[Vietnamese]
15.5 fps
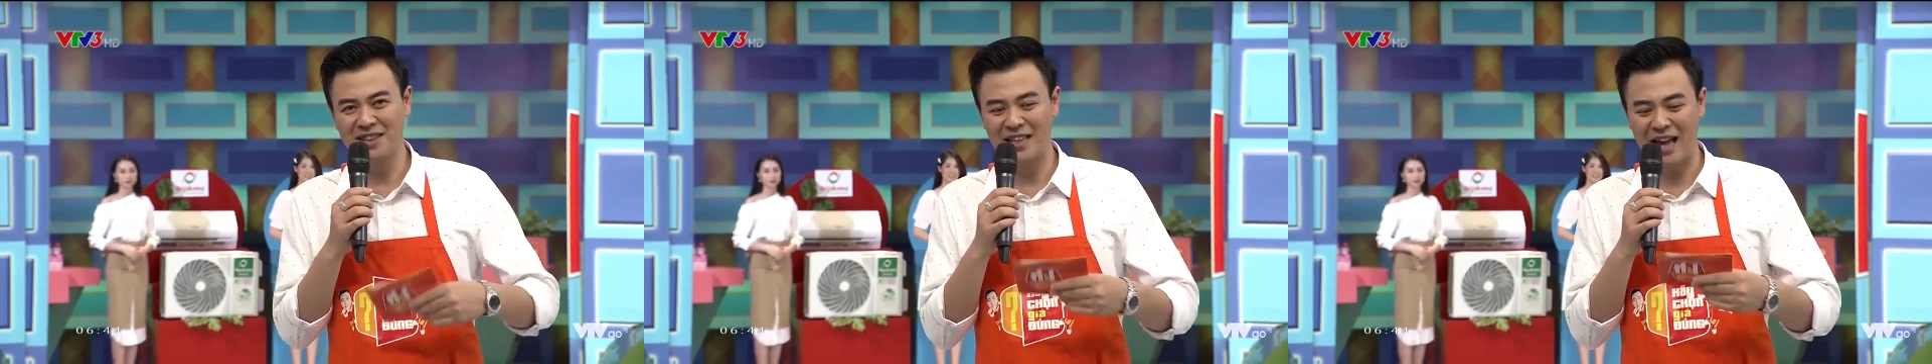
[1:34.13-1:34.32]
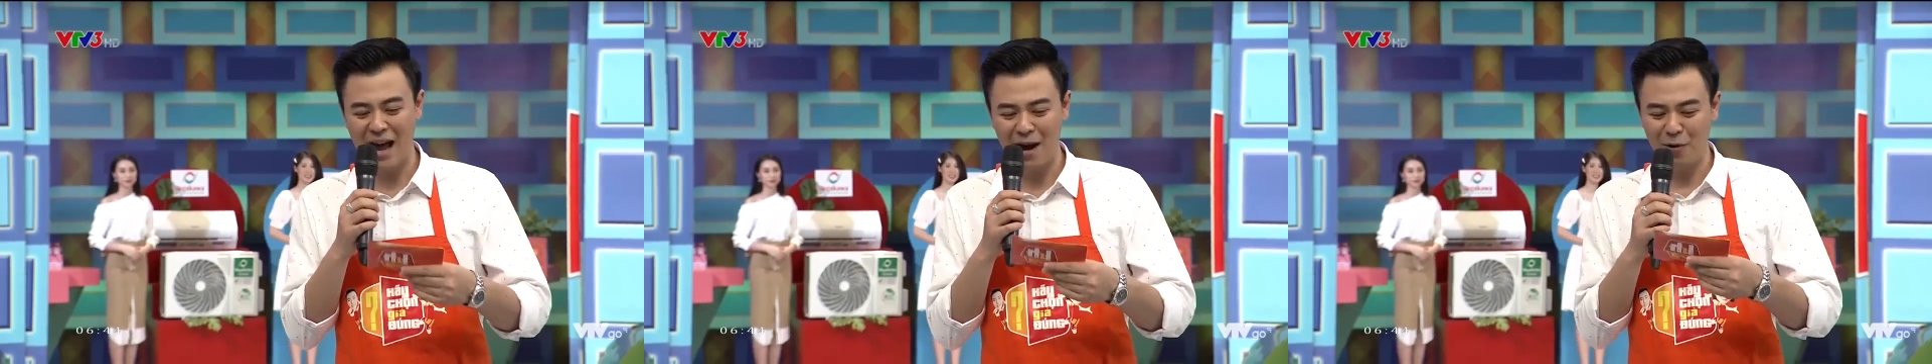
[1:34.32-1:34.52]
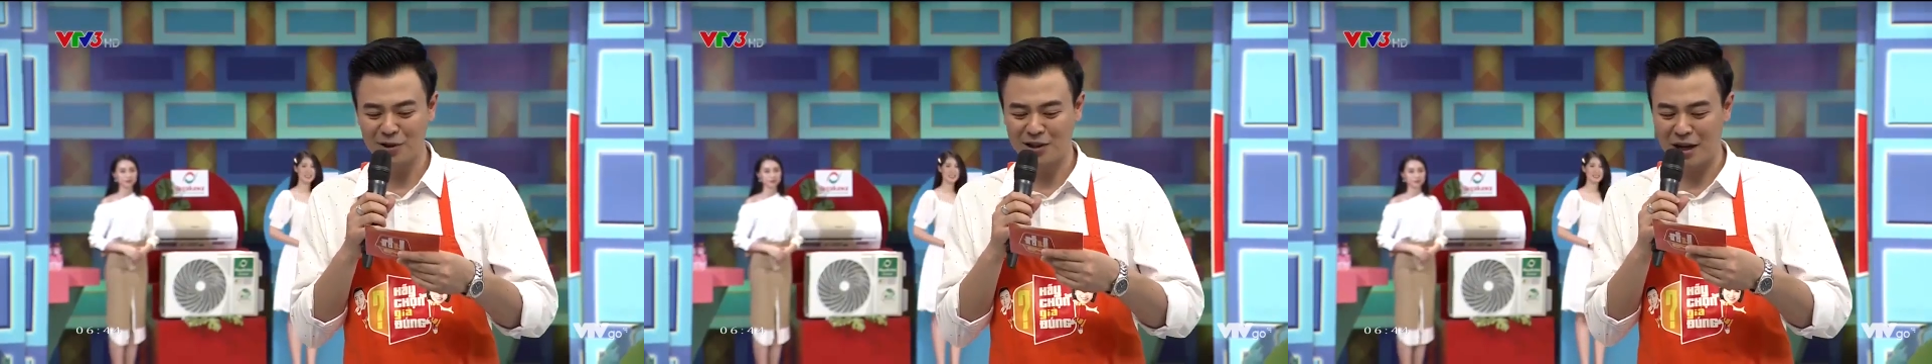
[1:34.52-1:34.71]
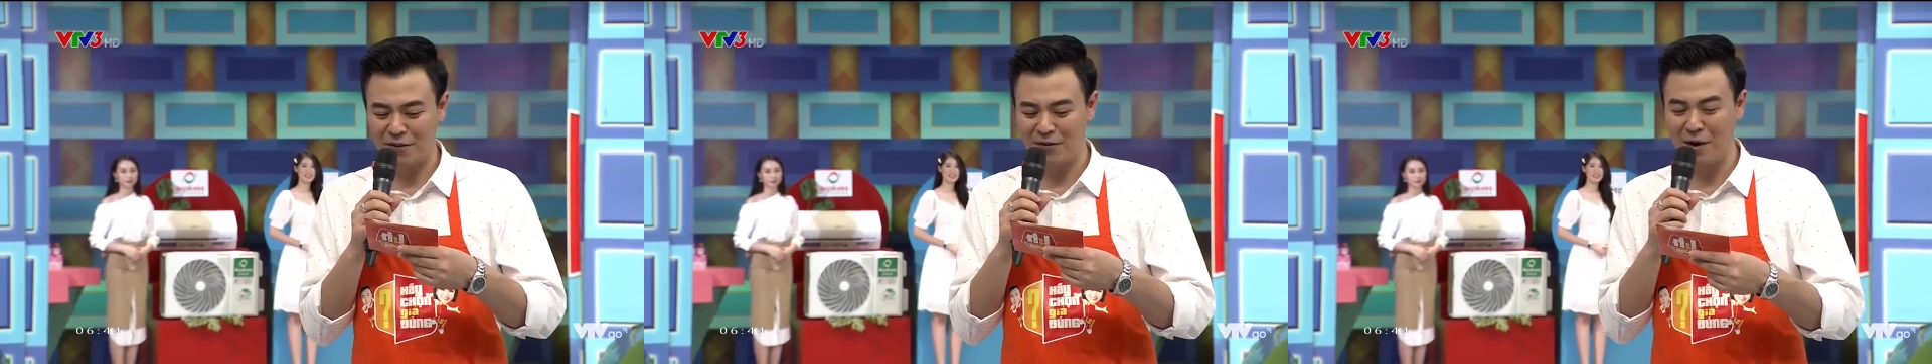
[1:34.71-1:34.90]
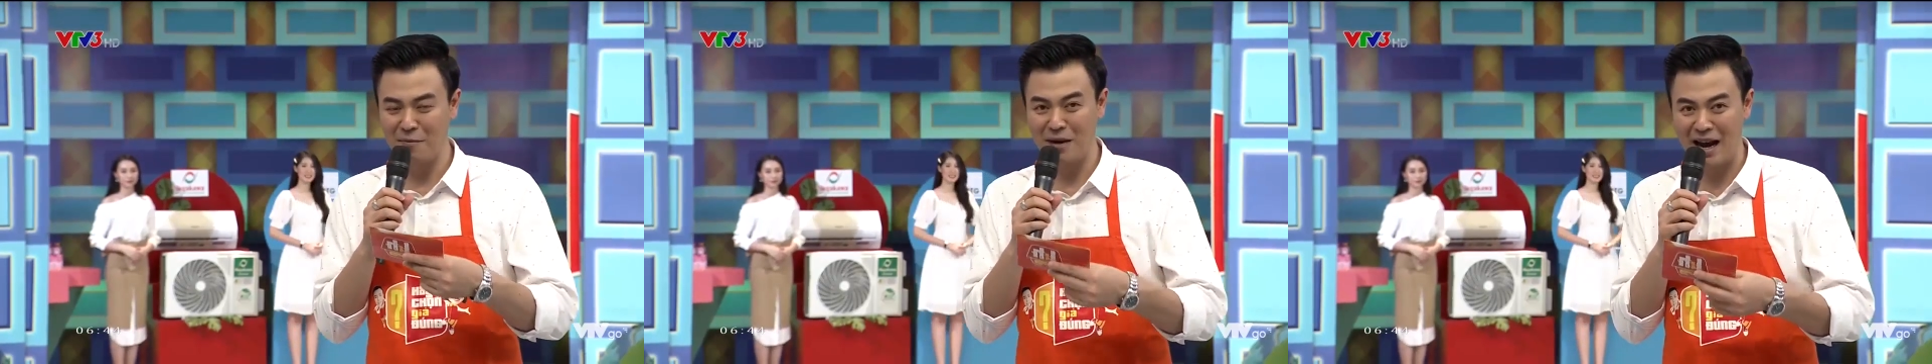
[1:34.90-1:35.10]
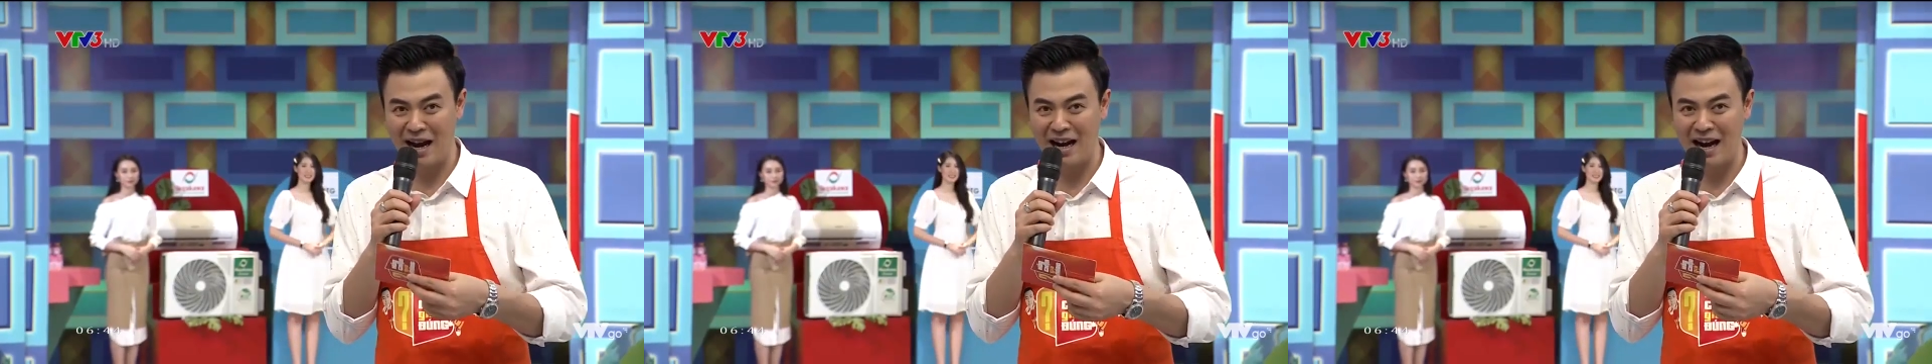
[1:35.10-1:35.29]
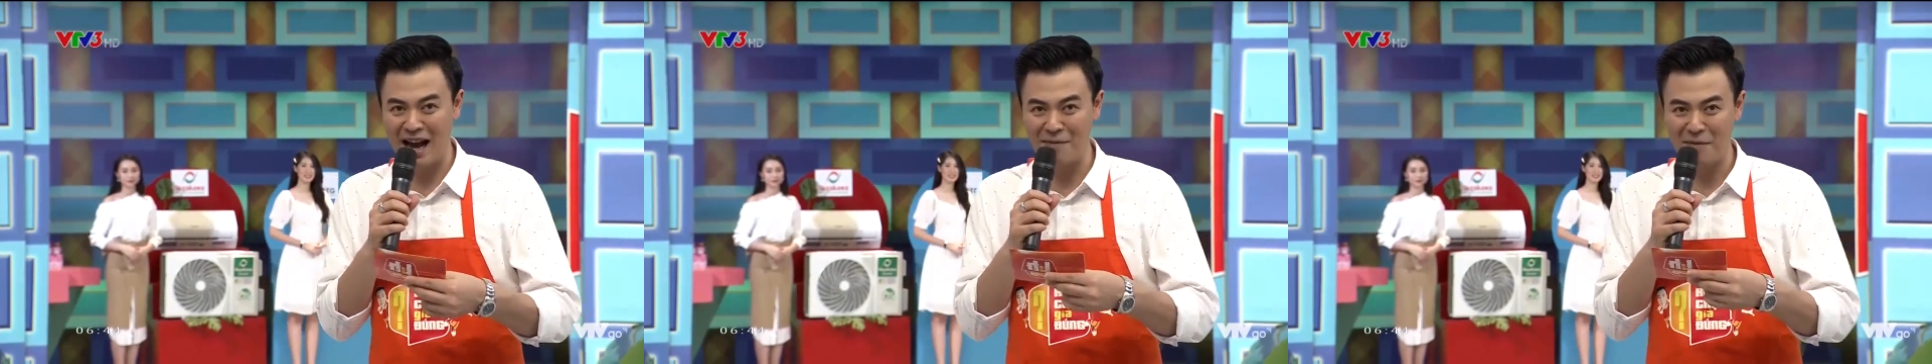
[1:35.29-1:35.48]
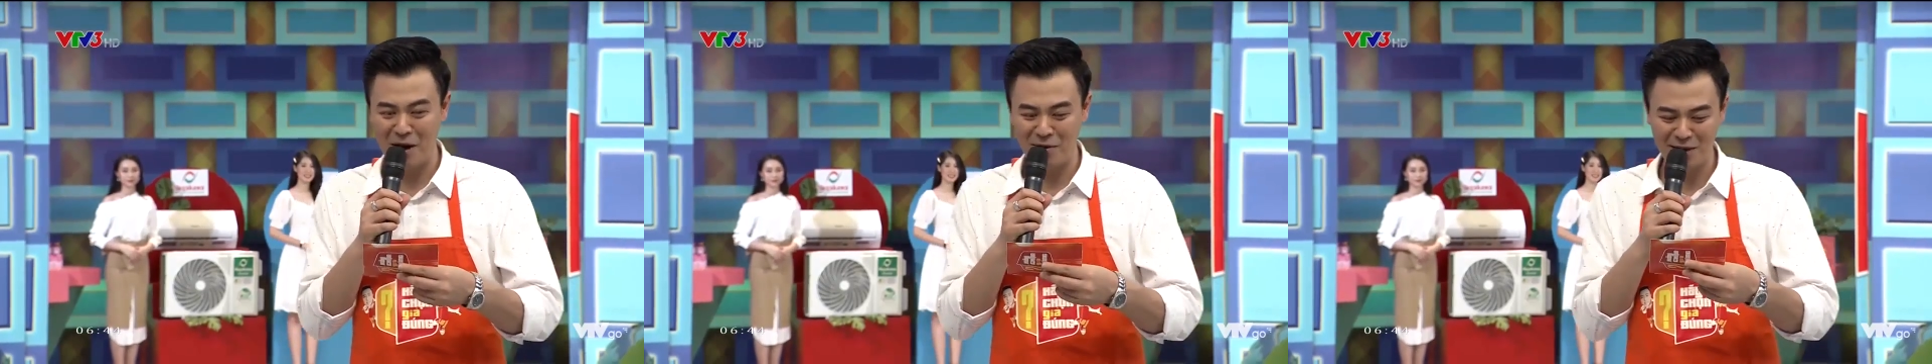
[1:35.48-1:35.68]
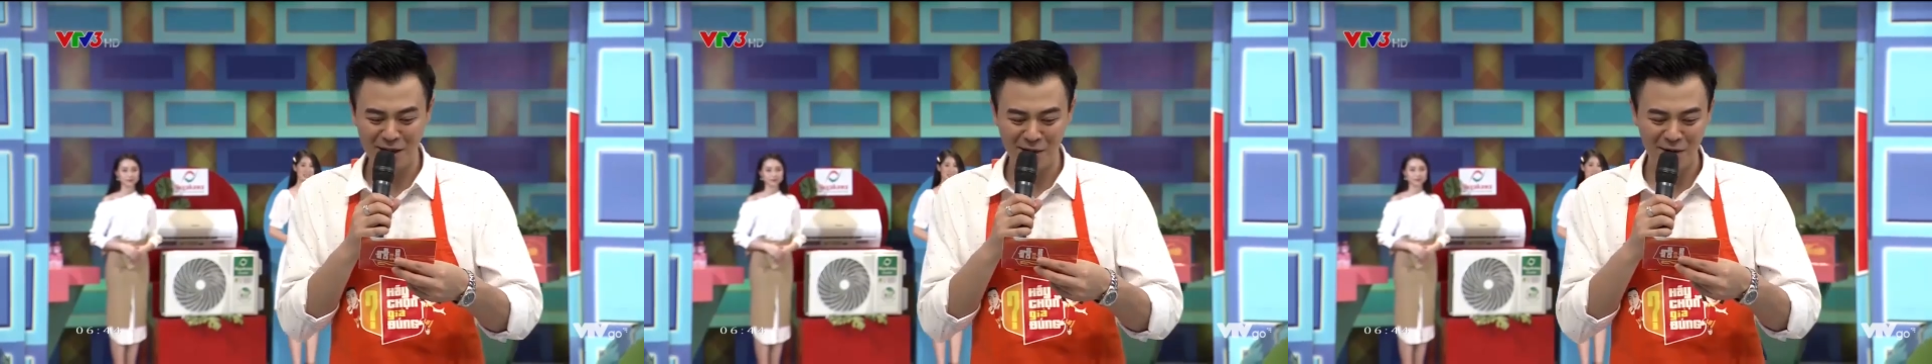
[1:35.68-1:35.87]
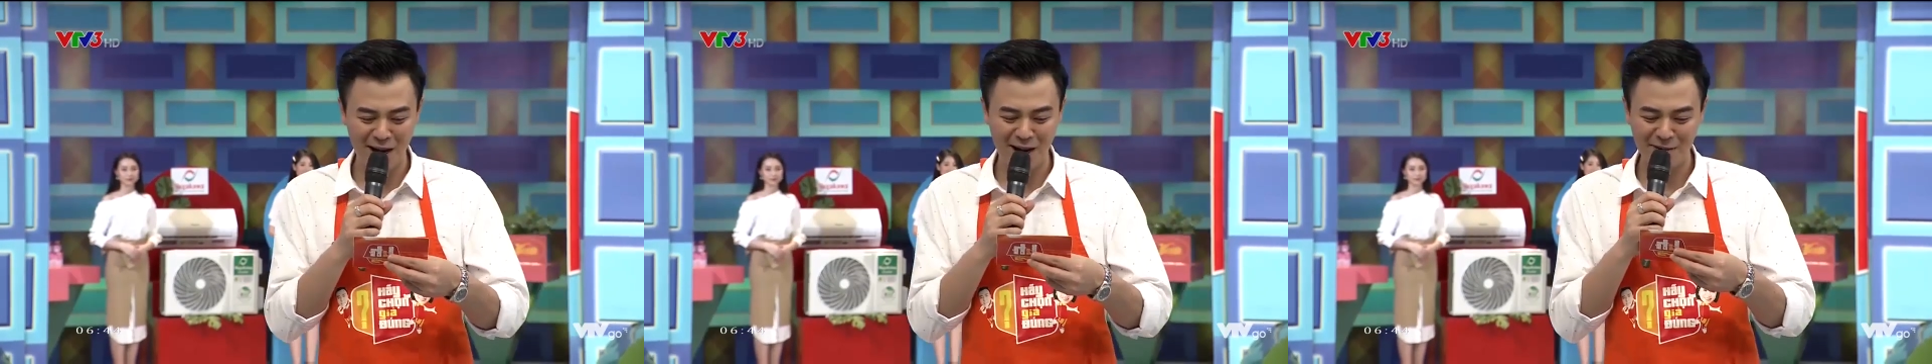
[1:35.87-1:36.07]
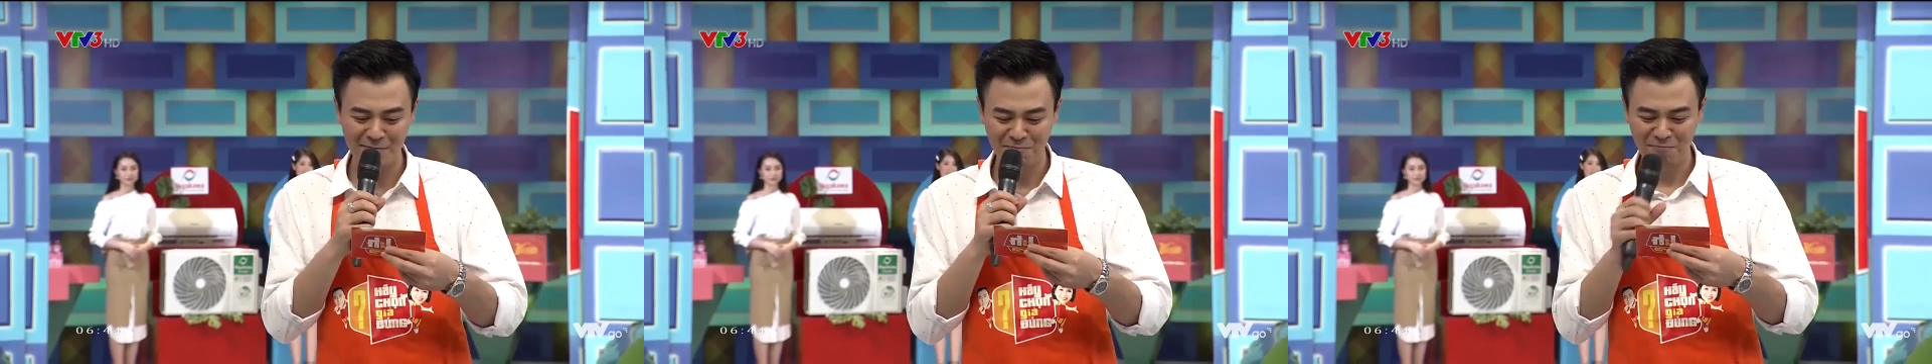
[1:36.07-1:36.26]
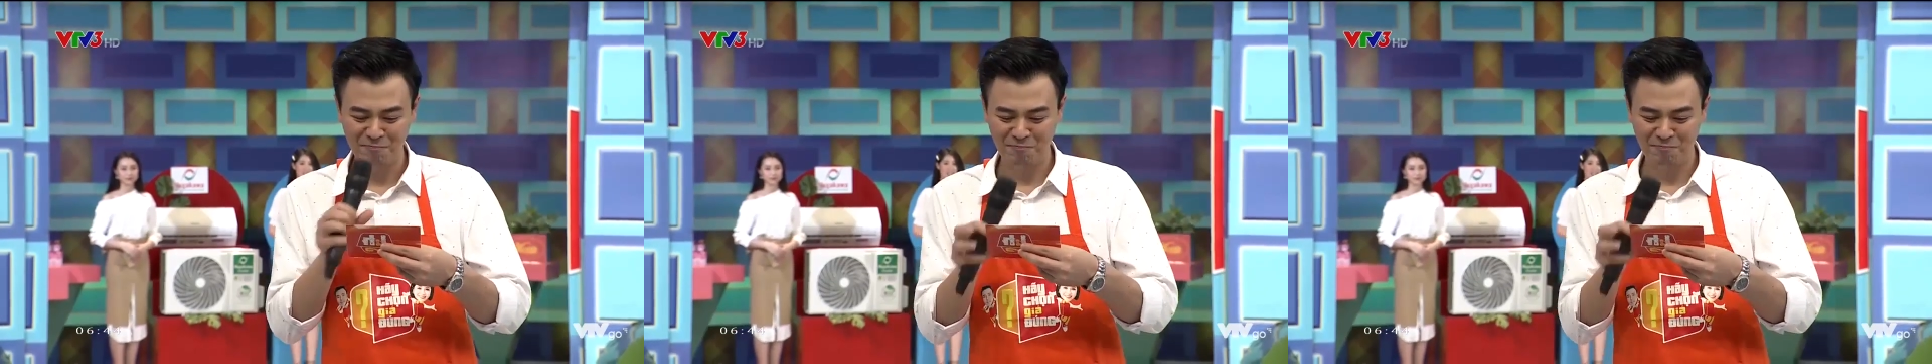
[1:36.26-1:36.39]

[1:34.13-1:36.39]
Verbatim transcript: giá của sản phẩm này là bao nhiêu đấy ạ.